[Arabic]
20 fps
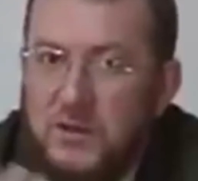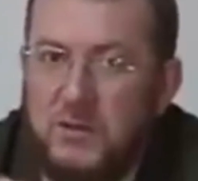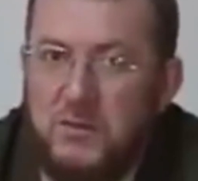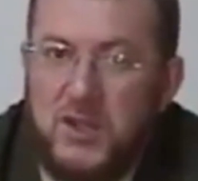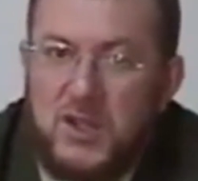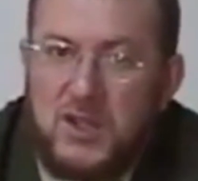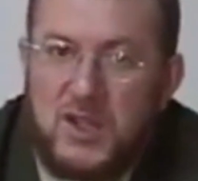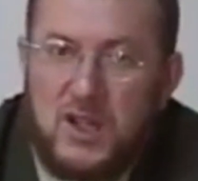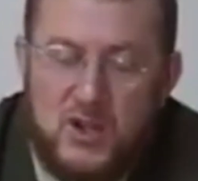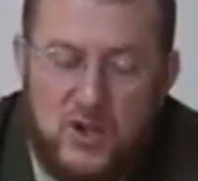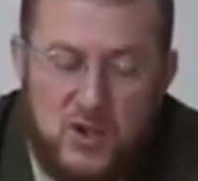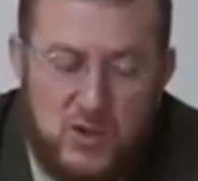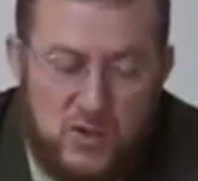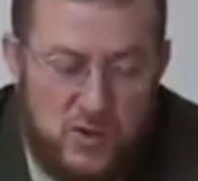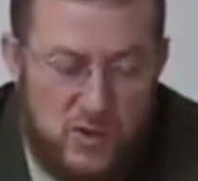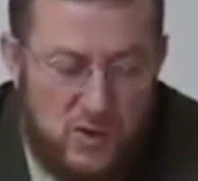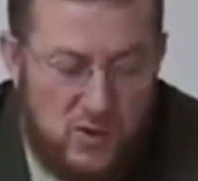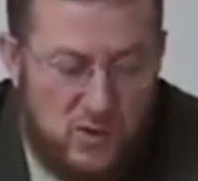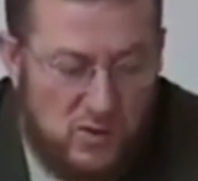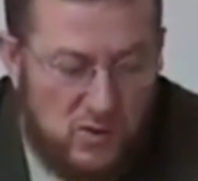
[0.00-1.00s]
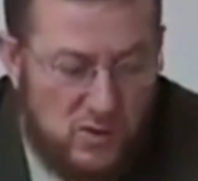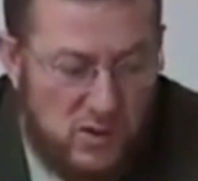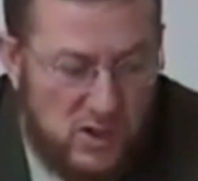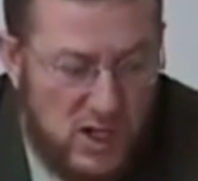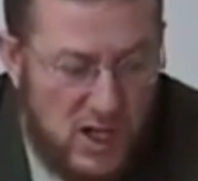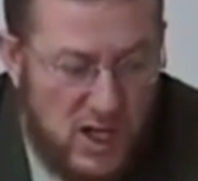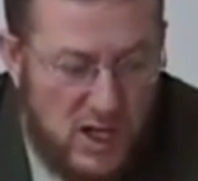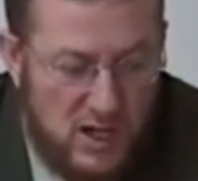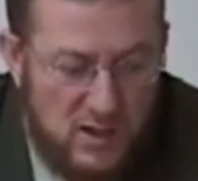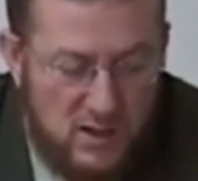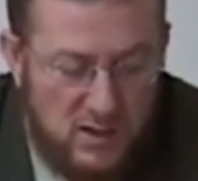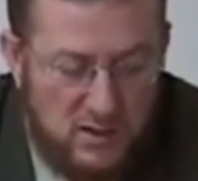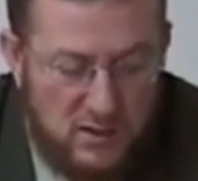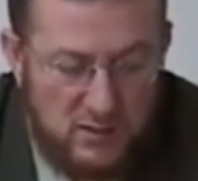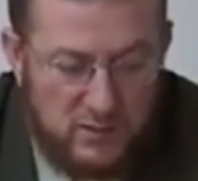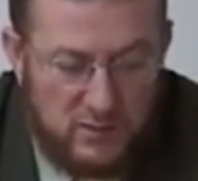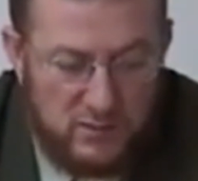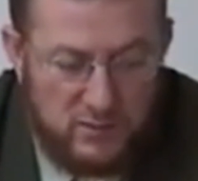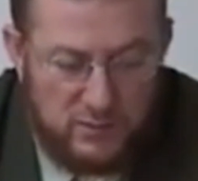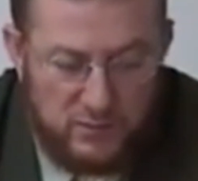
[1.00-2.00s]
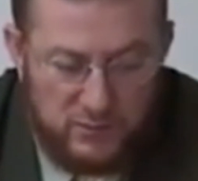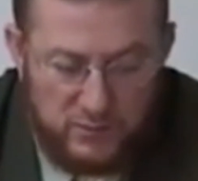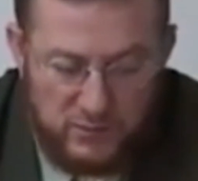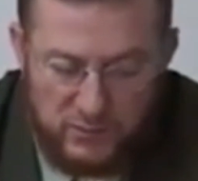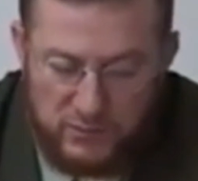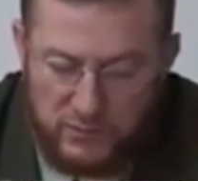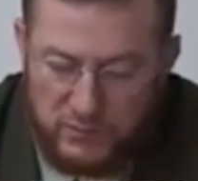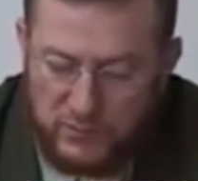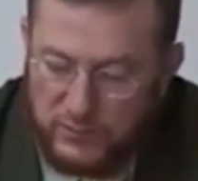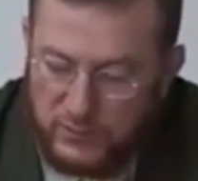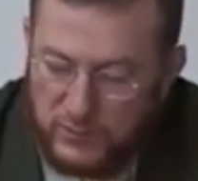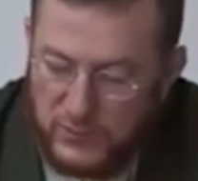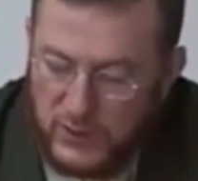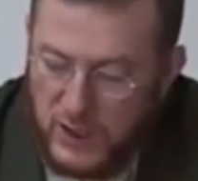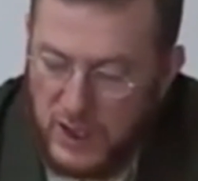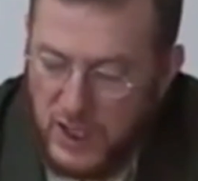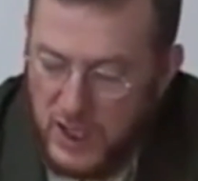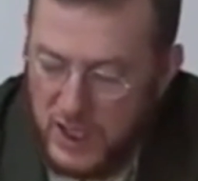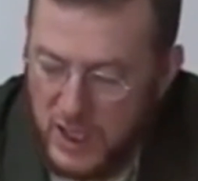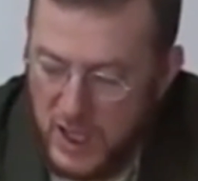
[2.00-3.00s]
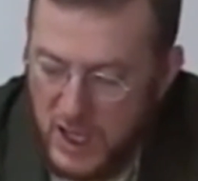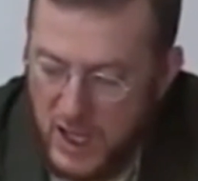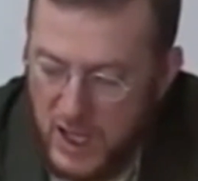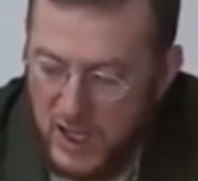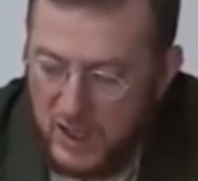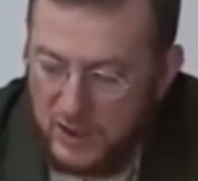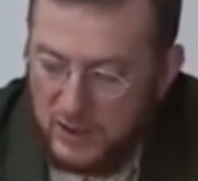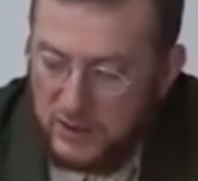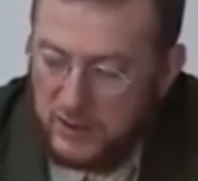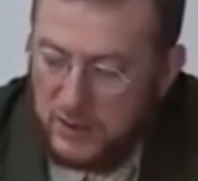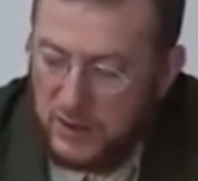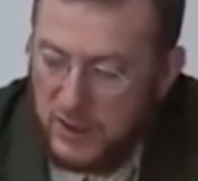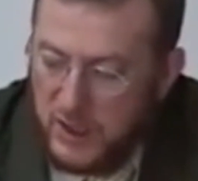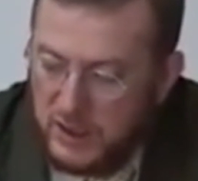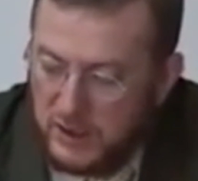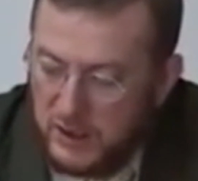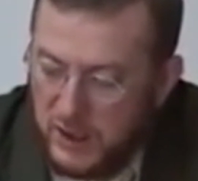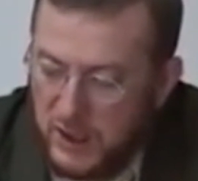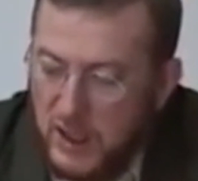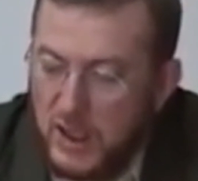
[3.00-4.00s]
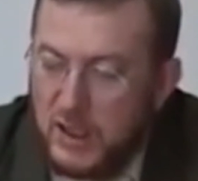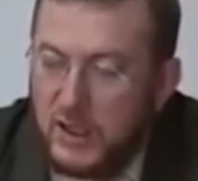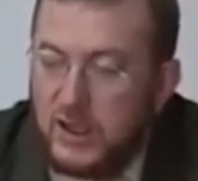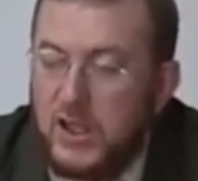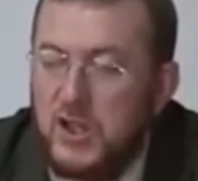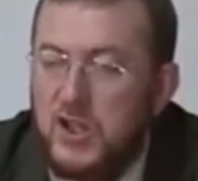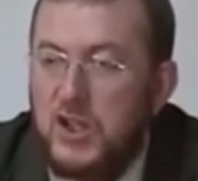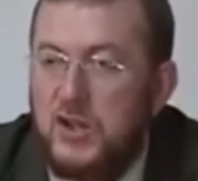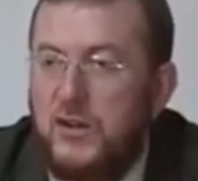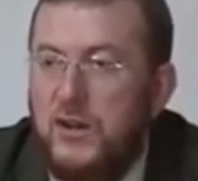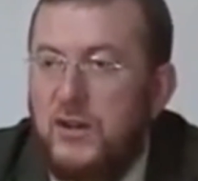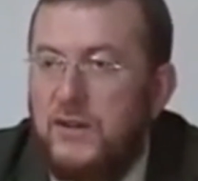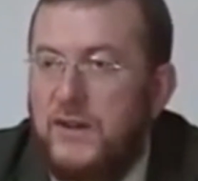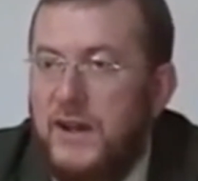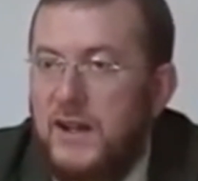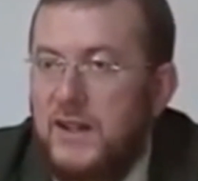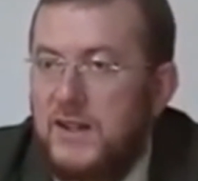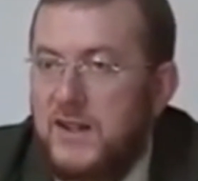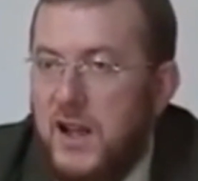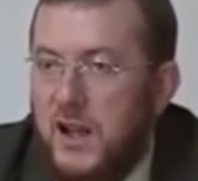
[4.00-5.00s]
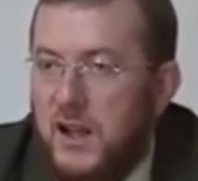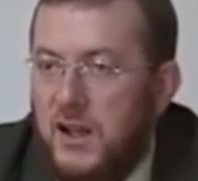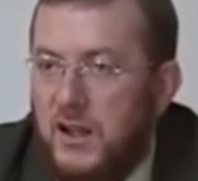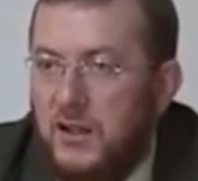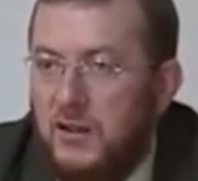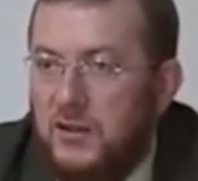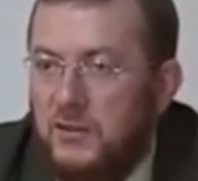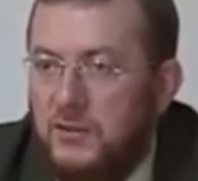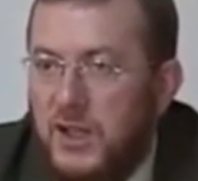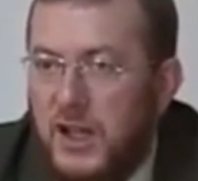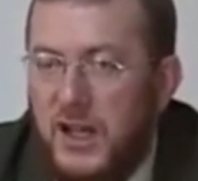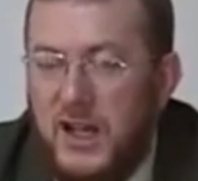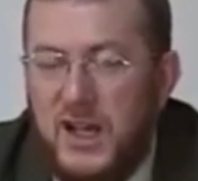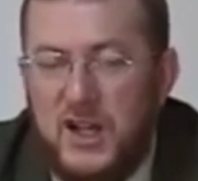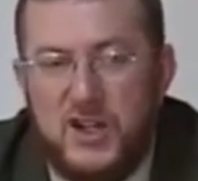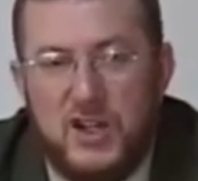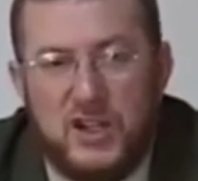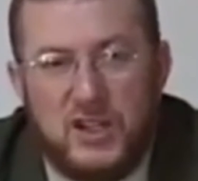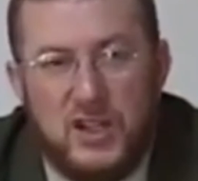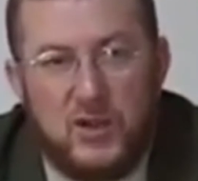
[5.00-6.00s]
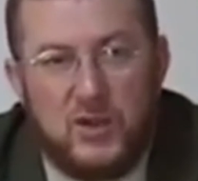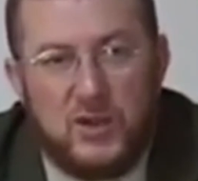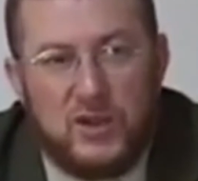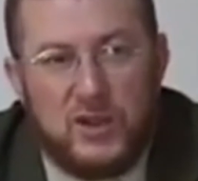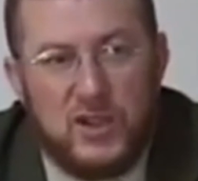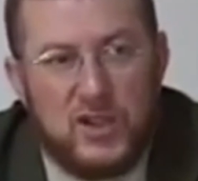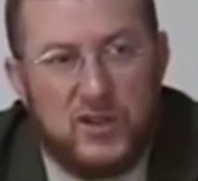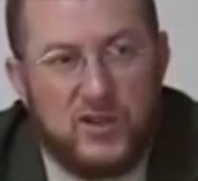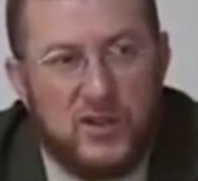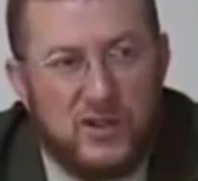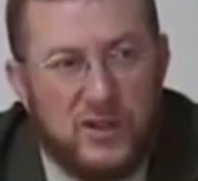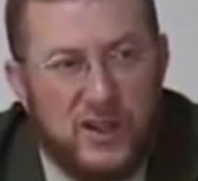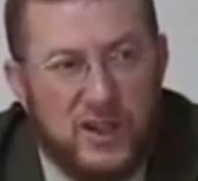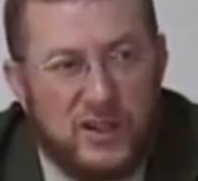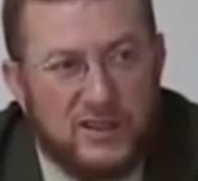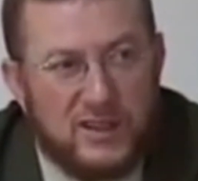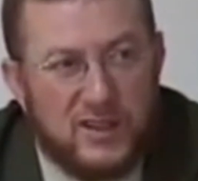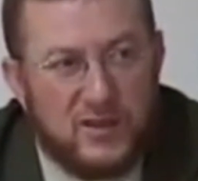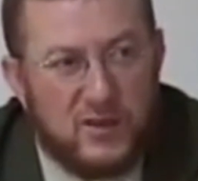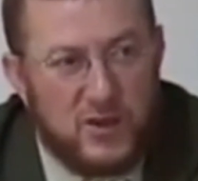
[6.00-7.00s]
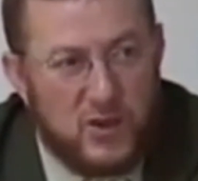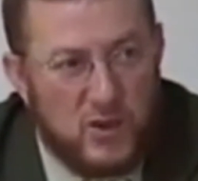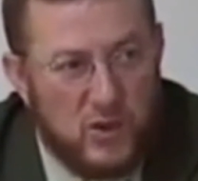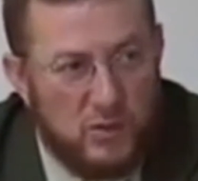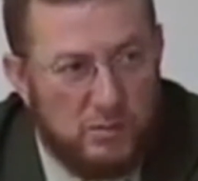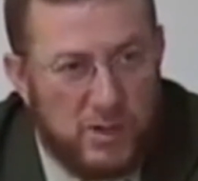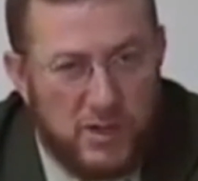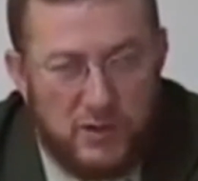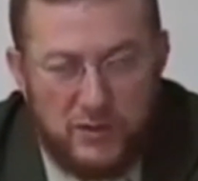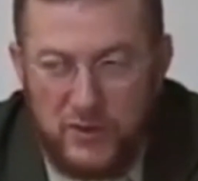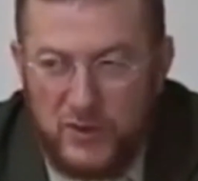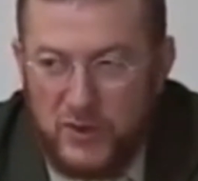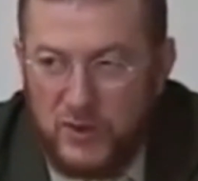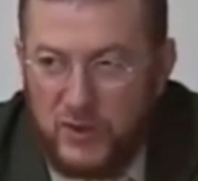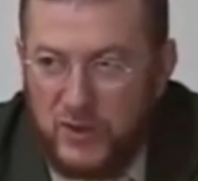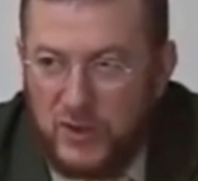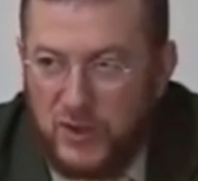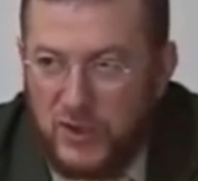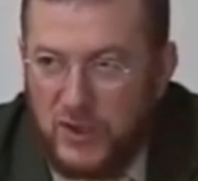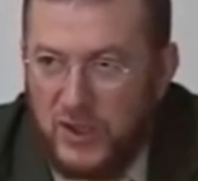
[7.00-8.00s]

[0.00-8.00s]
دابا مين تيجيو تيقولوا لنا حنا اعطينا التي جي في لفرنسا علاش عطاو التي جي في لفرنسا واش حبا في